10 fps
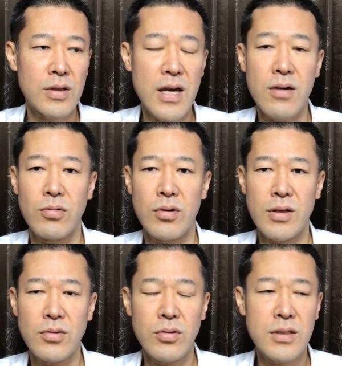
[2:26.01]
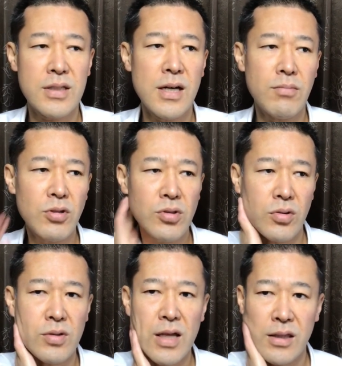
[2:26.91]
稽古というか、そっち側も
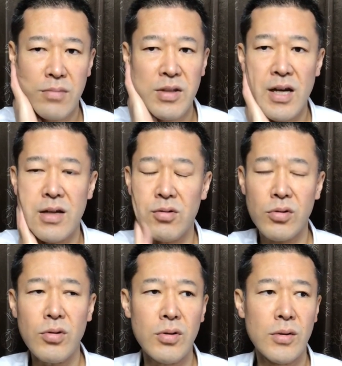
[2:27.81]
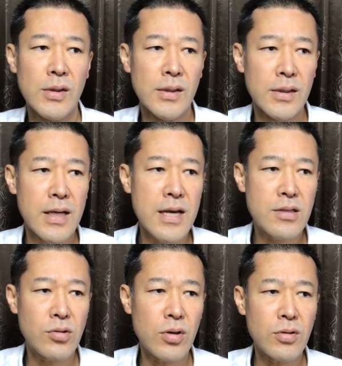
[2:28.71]
ちょっとやってみたいのと、
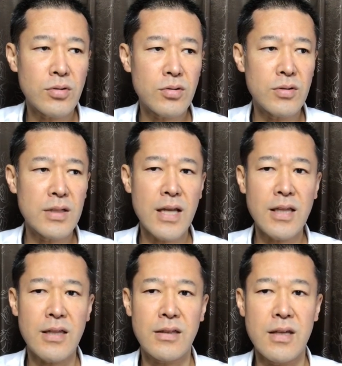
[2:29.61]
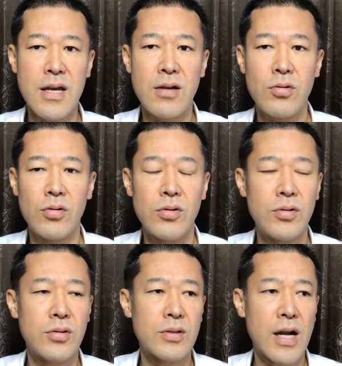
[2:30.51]
それをするにあたってね、
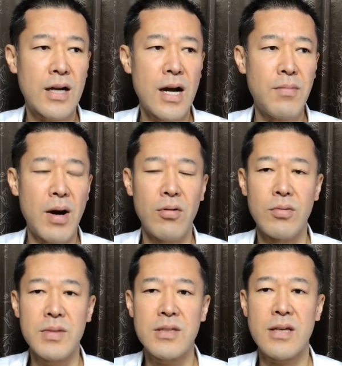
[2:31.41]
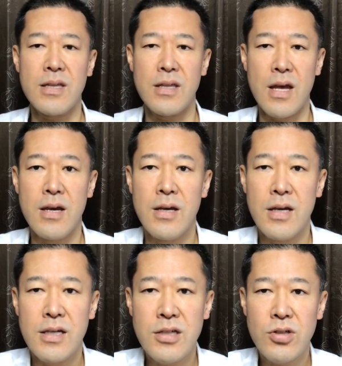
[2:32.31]
こう仲間を見つけてね、
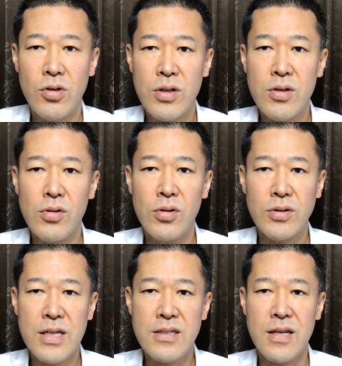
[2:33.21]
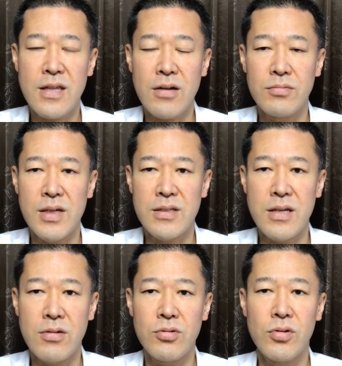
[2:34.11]
一緒にこう切磋琢磨し
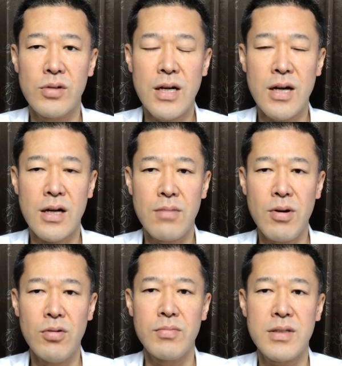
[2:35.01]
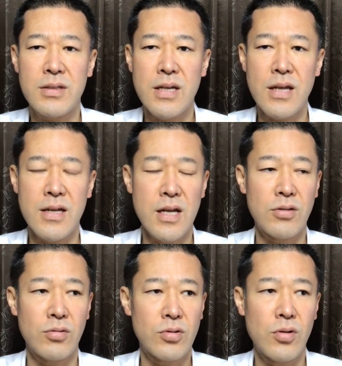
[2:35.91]
ていくような仲間を見つけたいな
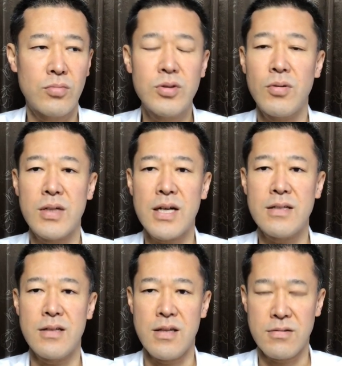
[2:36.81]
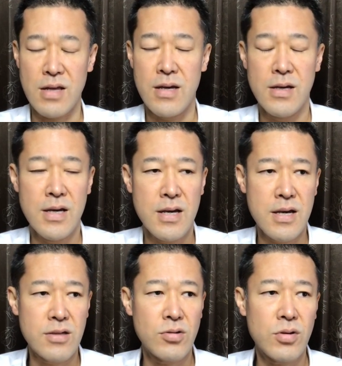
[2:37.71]
と。その武道に関してですね、
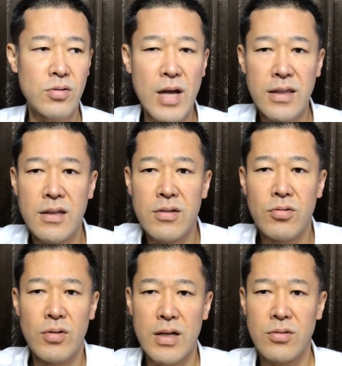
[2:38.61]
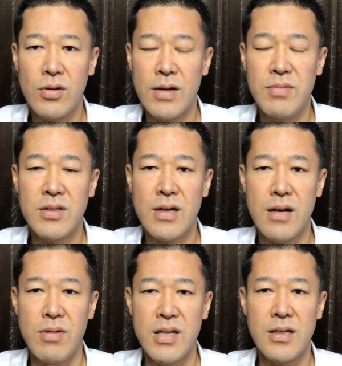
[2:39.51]
一緒にこうやっていくような人が見つか
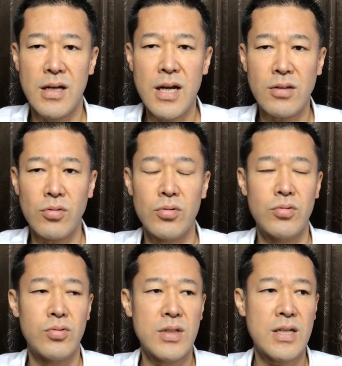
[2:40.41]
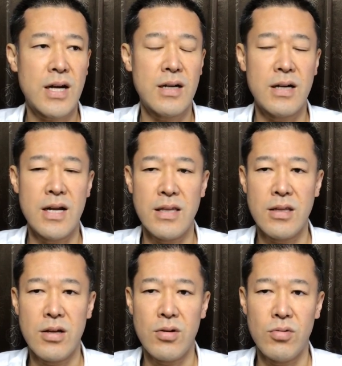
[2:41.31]
ればいいかなというふうに考え
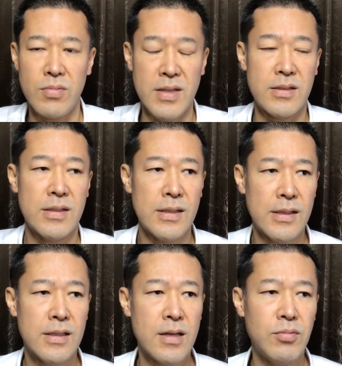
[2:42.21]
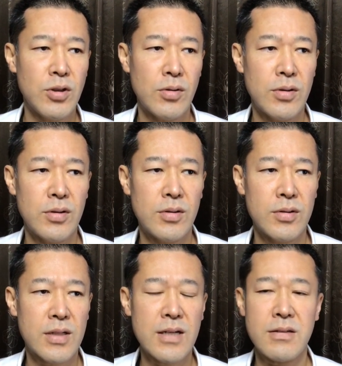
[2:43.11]
ております。で、武道
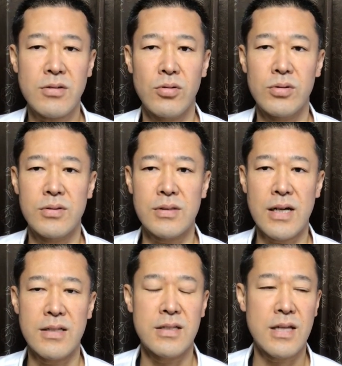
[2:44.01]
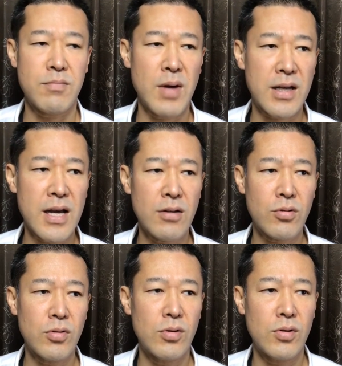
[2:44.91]
に関してはそういう感じで、健
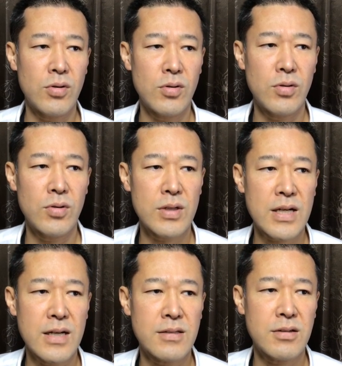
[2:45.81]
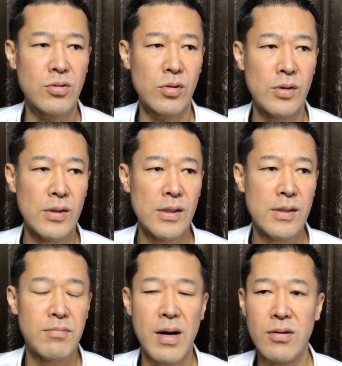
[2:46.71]
康に関してはその
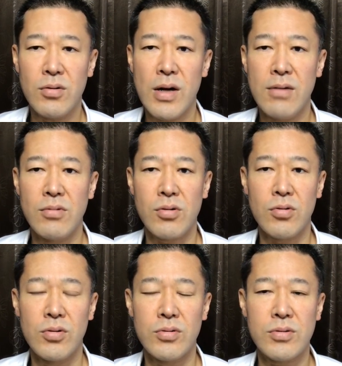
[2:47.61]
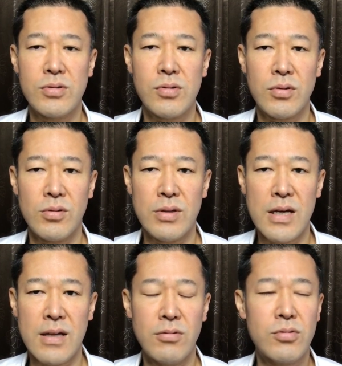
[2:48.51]
晩ご飯をこう抜くことって
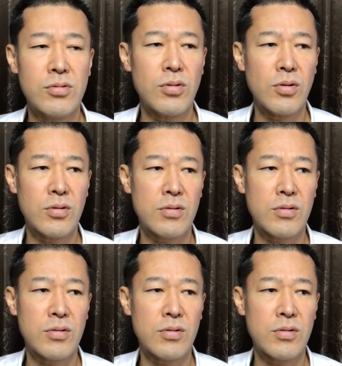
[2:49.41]
いうか、